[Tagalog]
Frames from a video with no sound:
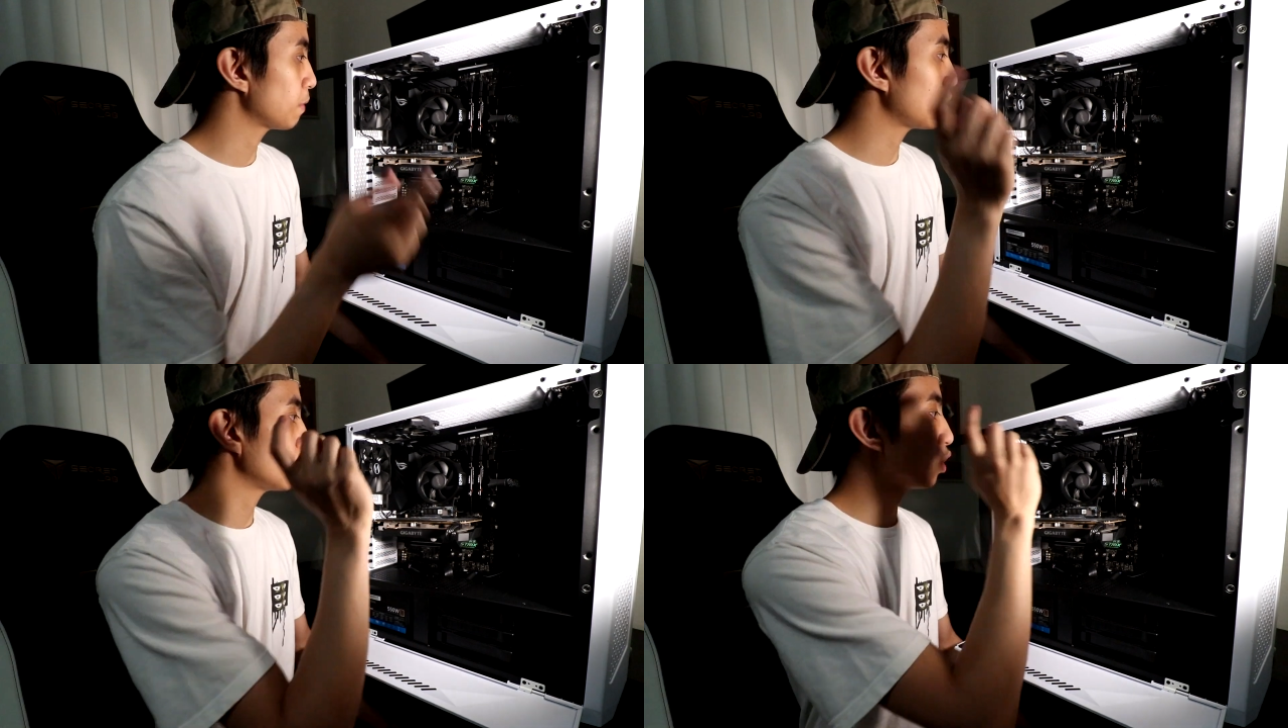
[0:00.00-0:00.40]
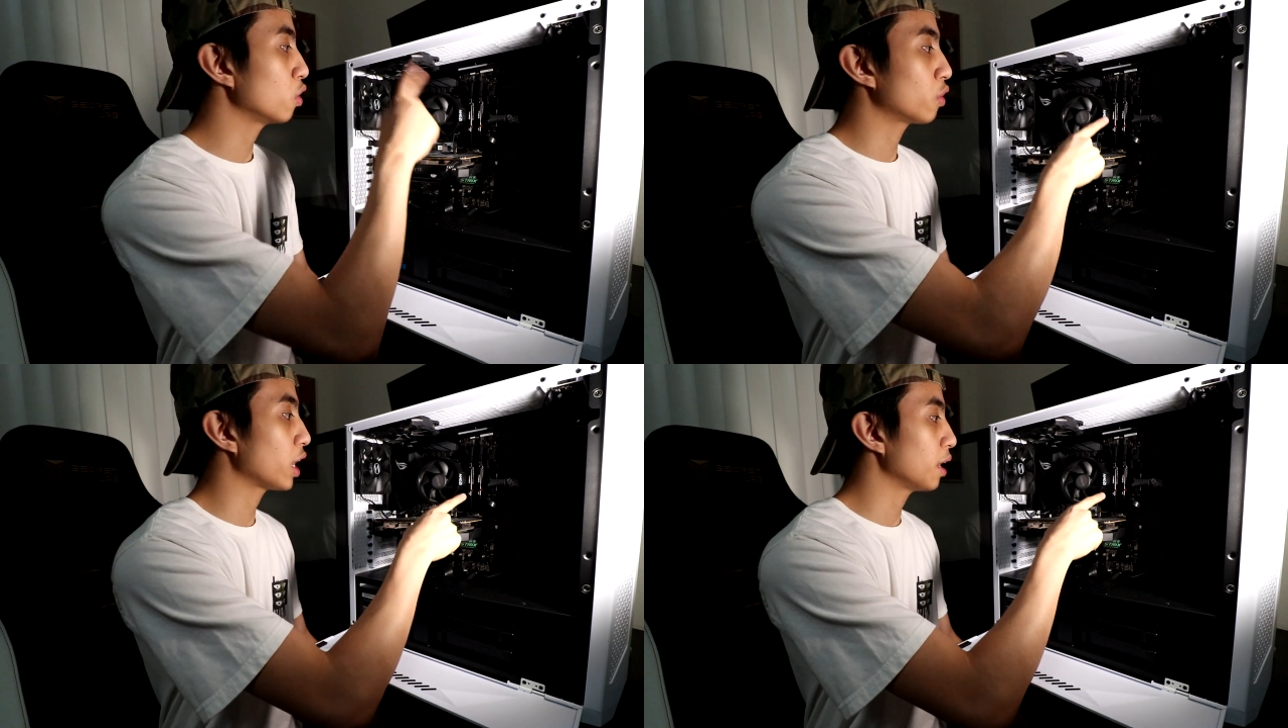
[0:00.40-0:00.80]
Meron
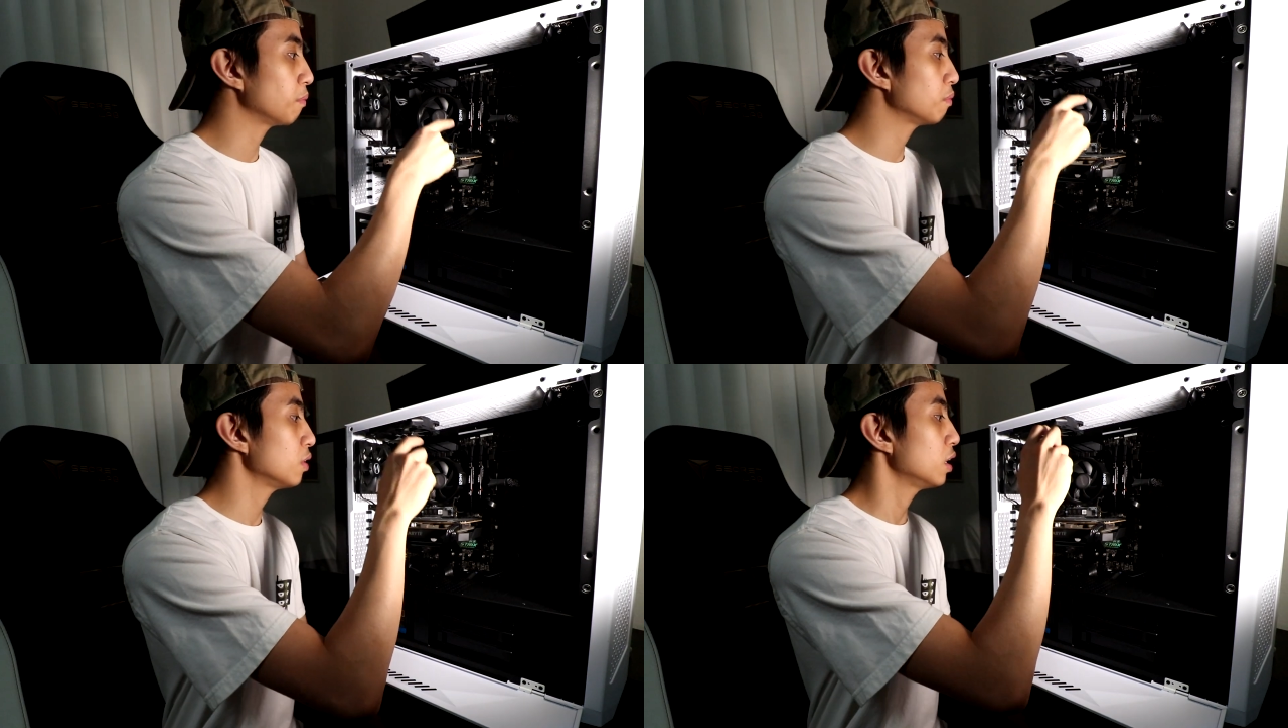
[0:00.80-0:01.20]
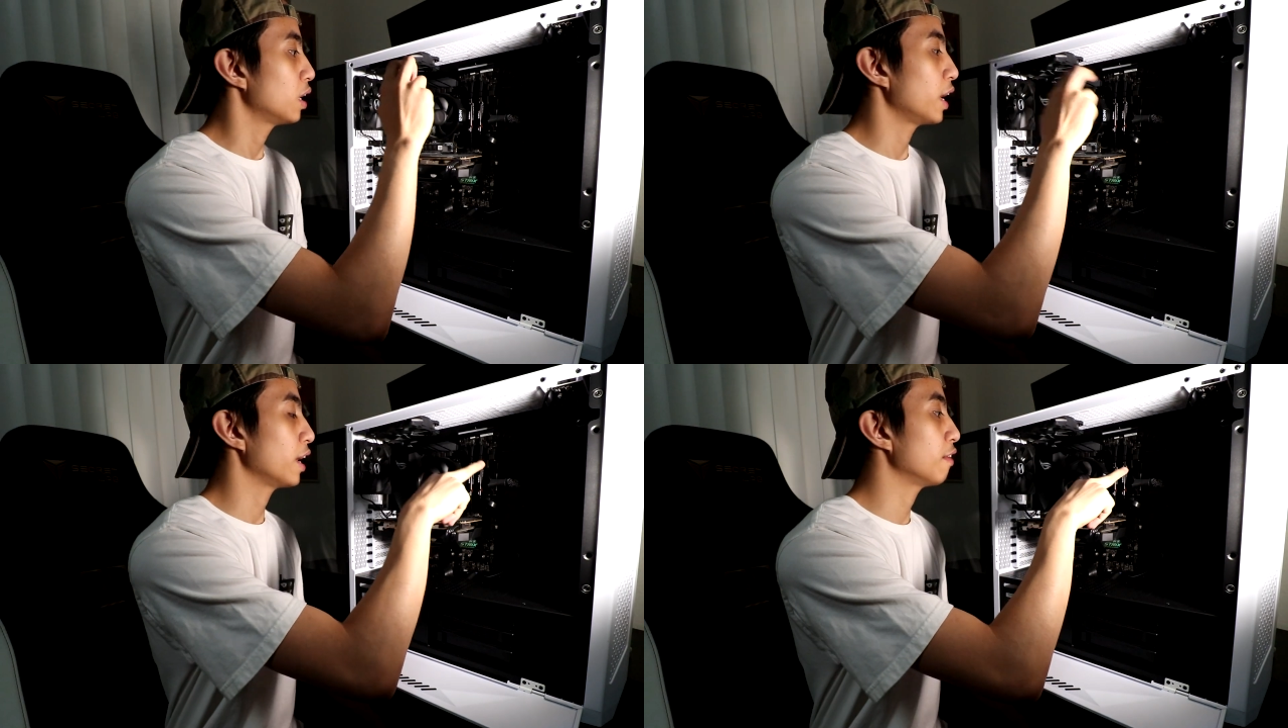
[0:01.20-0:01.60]
akong RAM
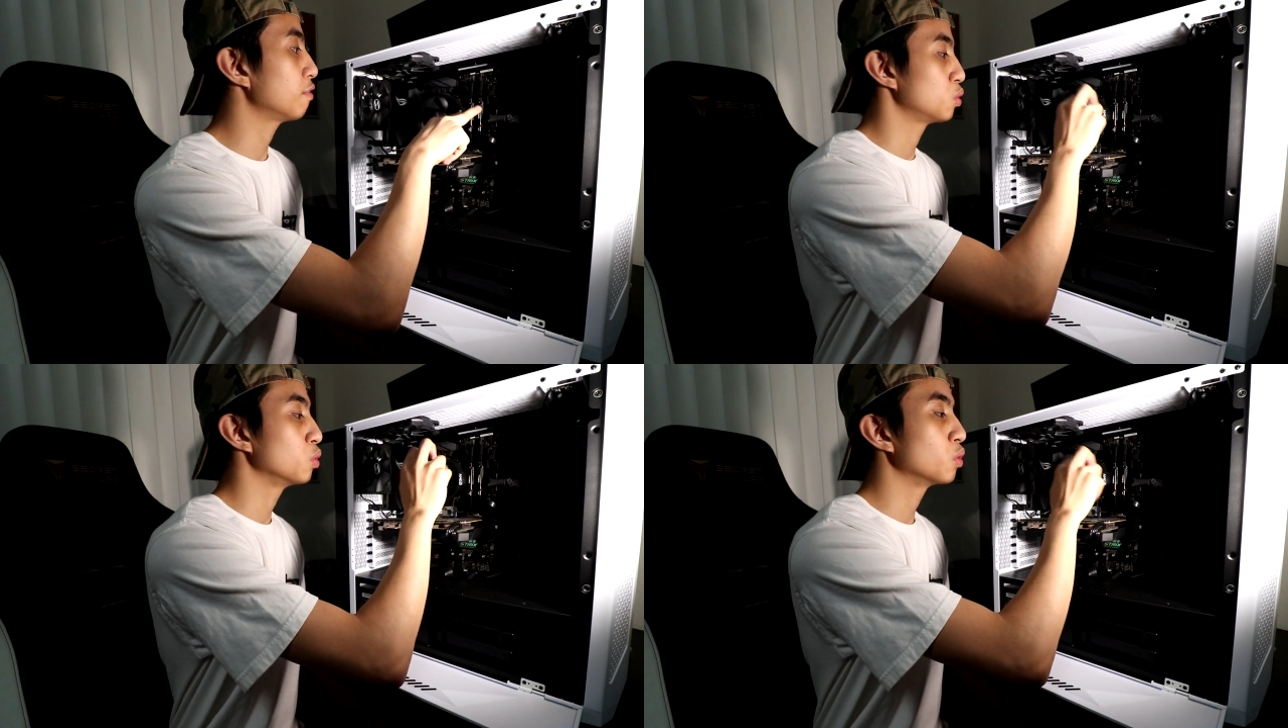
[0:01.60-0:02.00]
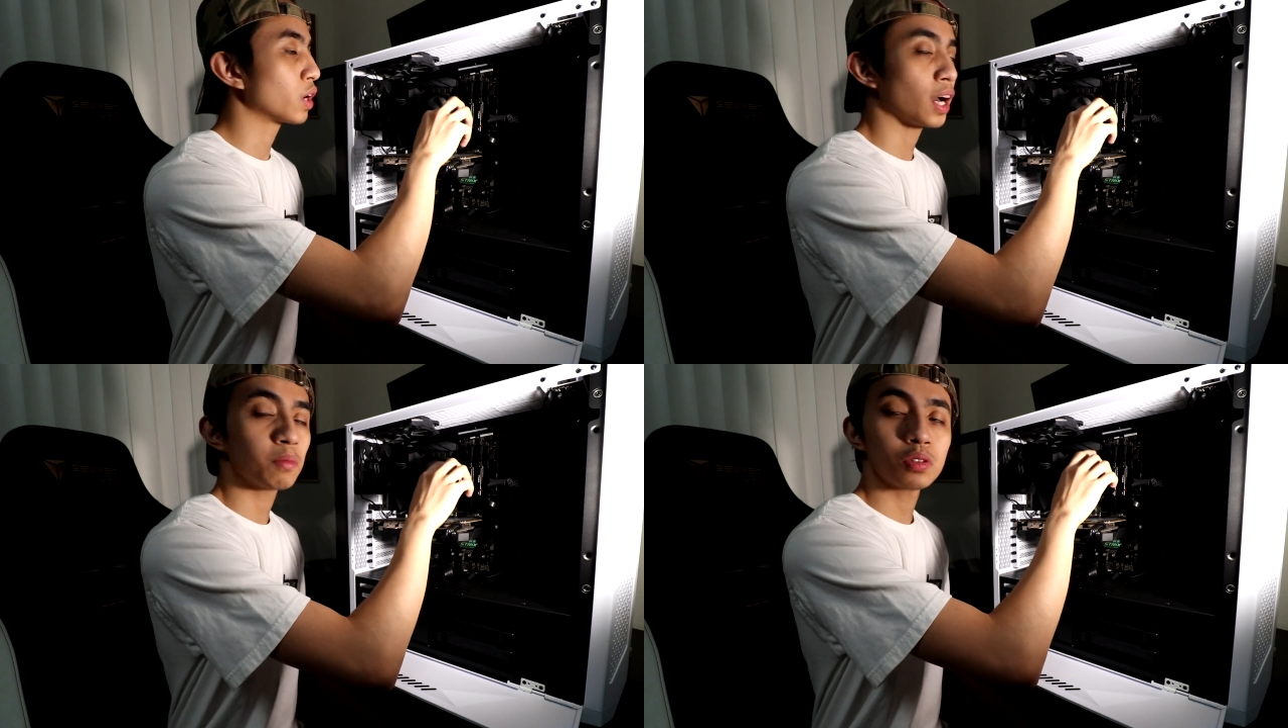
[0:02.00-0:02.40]
I have two
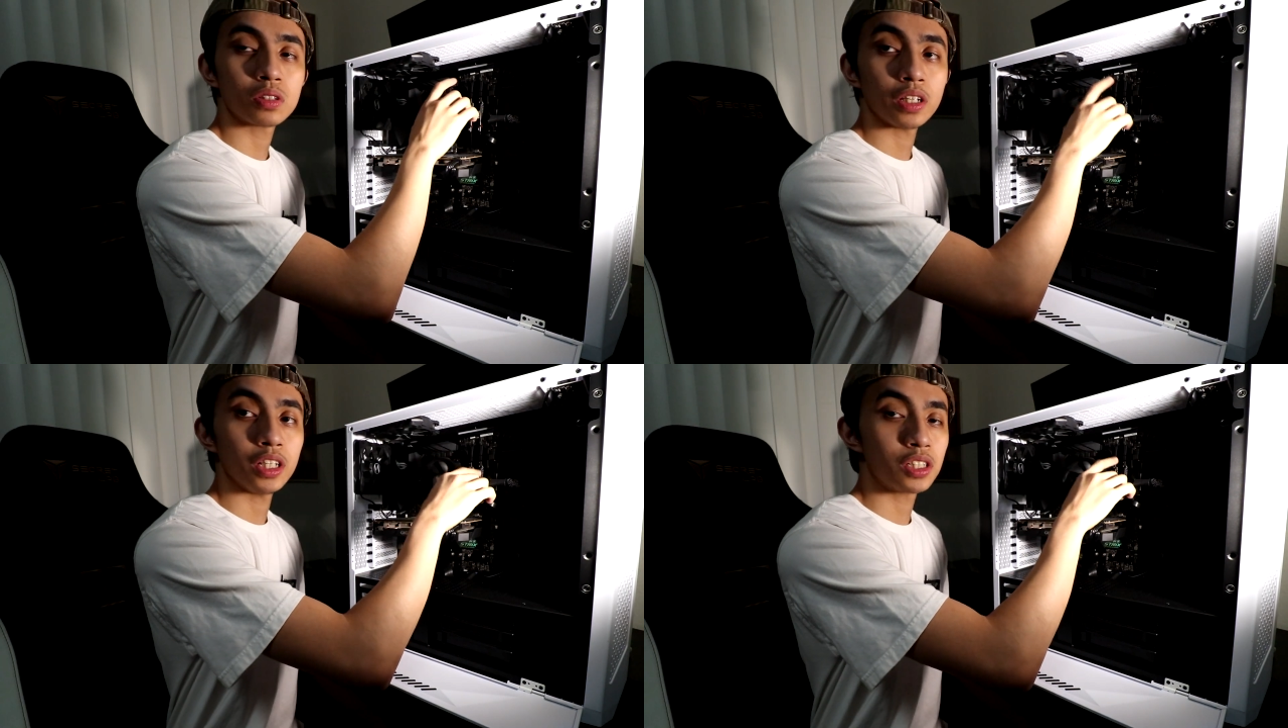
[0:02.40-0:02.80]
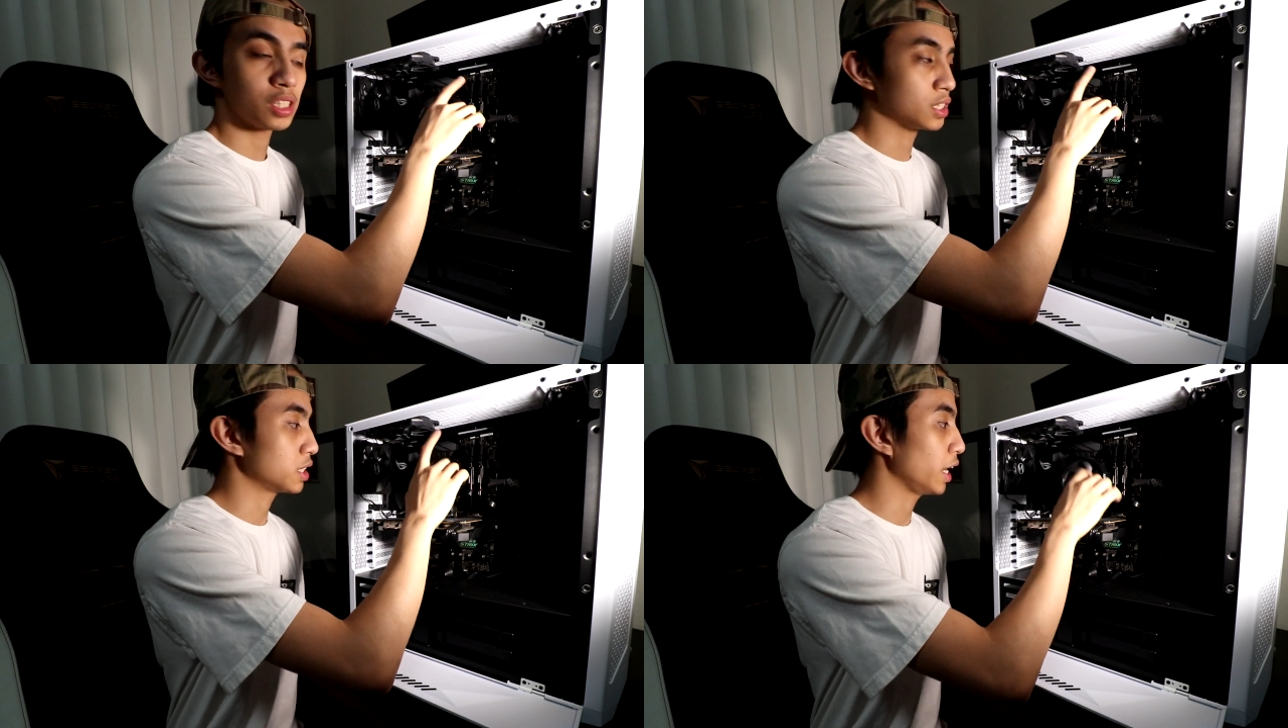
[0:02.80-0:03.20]
RAMs, each
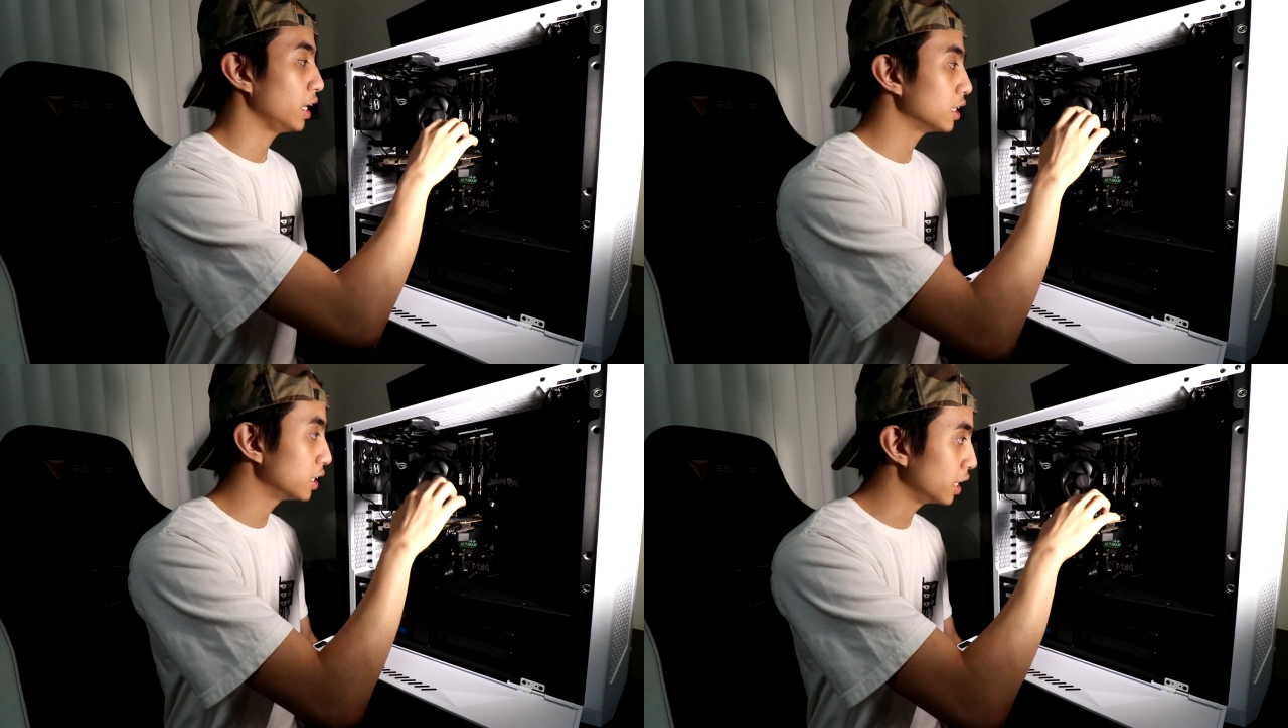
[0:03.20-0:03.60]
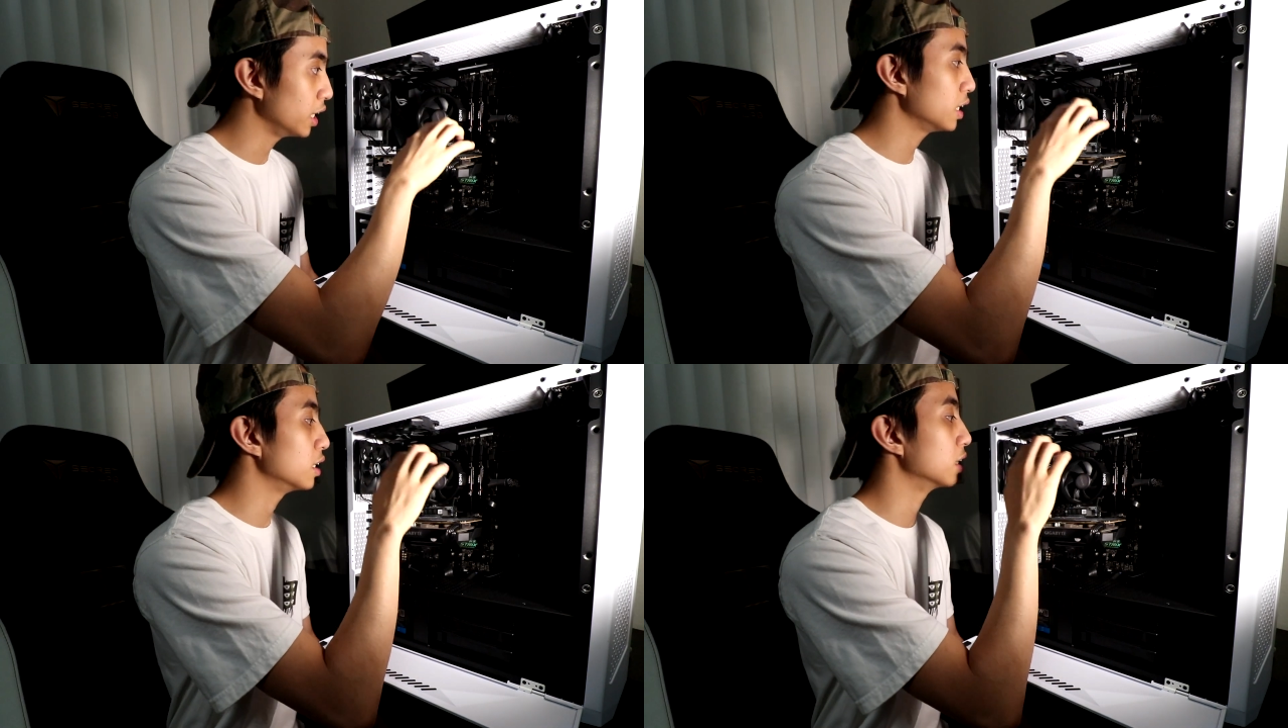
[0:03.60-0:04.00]
is 8
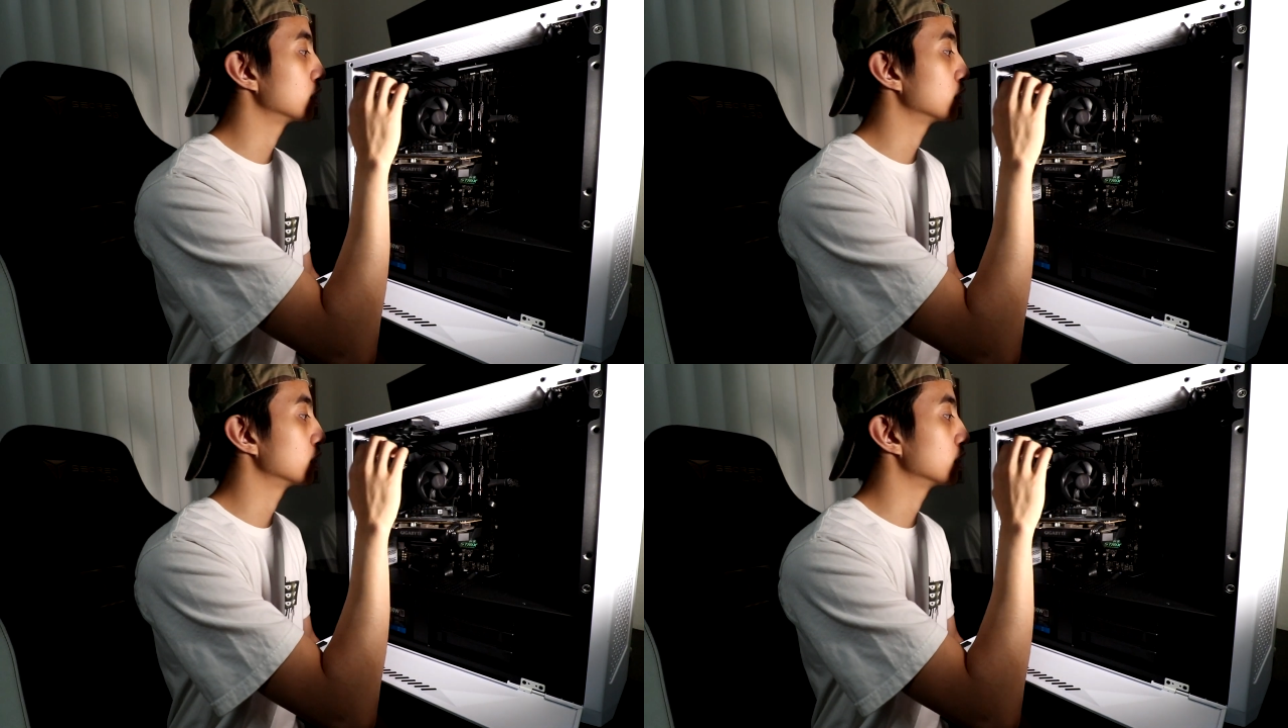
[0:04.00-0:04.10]
gig.